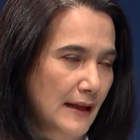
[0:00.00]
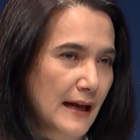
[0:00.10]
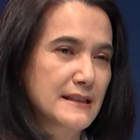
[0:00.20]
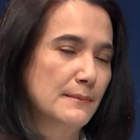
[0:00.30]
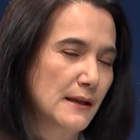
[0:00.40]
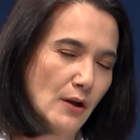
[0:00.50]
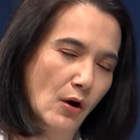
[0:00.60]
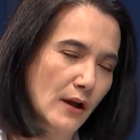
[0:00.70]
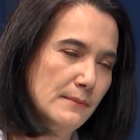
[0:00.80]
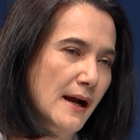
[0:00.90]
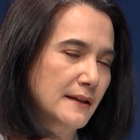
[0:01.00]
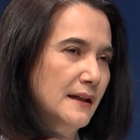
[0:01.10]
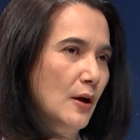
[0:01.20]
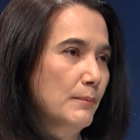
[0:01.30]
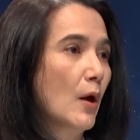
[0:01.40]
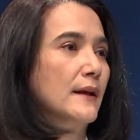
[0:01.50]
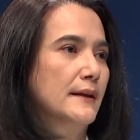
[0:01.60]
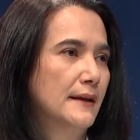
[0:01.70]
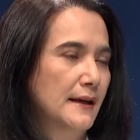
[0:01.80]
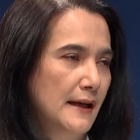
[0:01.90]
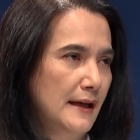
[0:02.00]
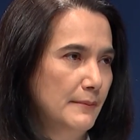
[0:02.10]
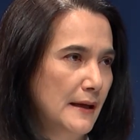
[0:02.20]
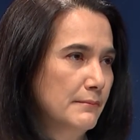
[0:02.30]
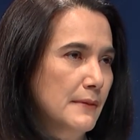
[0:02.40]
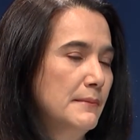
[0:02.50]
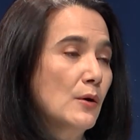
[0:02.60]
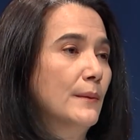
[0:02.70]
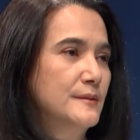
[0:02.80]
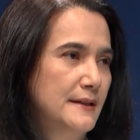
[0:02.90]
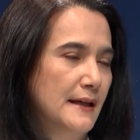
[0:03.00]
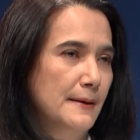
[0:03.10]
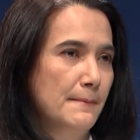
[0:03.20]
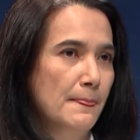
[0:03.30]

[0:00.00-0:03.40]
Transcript: นะคะจะมีน้อยมากที่เราปล่อยให้ไม่ไม่มีความเสี่ยง